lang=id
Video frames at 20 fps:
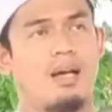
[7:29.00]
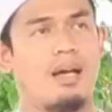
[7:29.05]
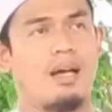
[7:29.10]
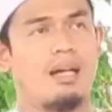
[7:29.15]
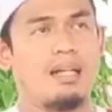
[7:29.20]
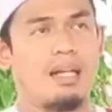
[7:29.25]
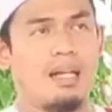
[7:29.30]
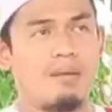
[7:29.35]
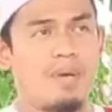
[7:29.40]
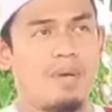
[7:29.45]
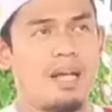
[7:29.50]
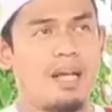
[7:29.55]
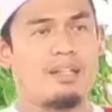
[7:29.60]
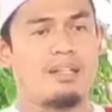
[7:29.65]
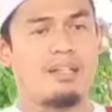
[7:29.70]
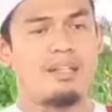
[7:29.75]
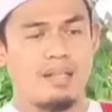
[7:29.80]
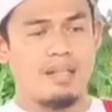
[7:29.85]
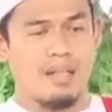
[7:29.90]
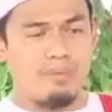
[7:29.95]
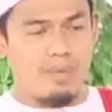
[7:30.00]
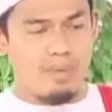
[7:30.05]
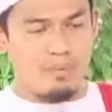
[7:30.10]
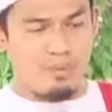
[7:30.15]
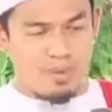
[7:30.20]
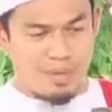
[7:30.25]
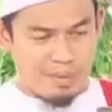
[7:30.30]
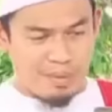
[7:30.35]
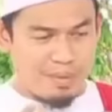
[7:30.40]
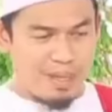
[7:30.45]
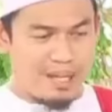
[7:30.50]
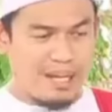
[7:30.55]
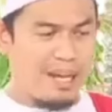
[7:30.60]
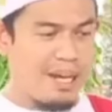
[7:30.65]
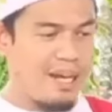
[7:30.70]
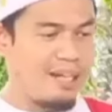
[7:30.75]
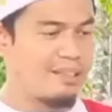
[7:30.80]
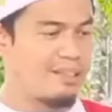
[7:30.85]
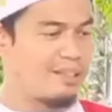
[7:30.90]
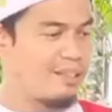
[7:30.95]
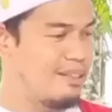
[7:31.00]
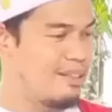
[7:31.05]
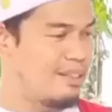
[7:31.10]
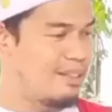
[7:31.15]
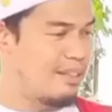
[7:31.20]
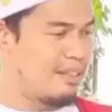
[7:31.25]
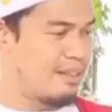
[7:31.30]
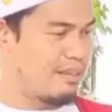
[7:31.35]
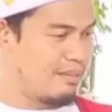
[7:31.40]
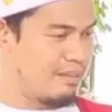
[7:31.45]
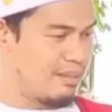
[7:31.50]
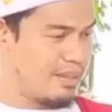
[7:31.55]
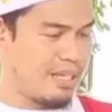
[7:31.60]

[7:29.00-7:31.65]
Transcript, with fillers: Nah, dalam hal ini kami punya pandangan sendiri.